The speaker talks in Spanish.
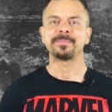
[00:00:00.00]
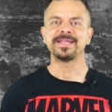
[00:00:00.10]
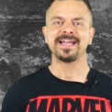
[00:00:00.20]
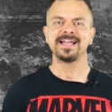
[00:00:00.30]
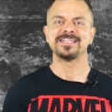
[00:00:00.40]

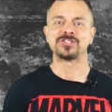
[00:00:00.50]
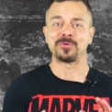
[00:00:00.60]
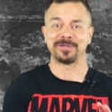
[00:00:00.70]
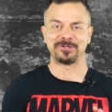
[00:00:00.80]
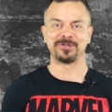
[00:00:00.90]
vida y
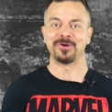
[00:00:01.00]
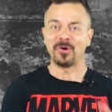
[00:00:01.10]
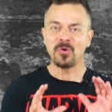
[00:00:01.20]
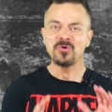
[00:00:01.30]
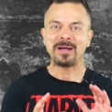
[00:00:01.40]
sobre todo
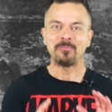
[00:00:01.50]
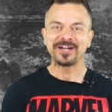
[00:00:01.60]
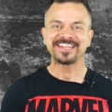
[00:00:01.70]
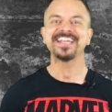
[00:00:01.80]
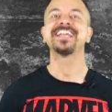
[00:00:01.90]
una
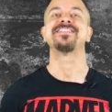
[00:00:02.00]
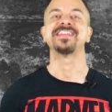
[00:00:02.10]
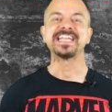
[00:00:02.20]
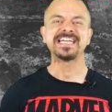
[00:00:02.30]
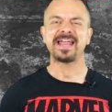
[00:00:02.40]
muerte
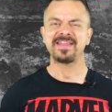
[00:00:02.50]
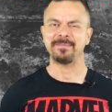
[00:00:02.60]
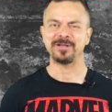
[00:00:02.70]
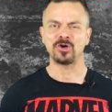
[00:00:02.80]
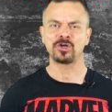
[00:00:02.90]
digna de
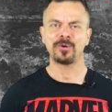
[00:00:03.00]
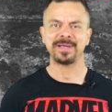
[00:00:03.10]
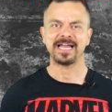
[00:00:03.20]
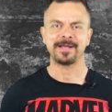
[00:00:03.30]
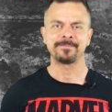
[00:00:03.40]
la mejor novela.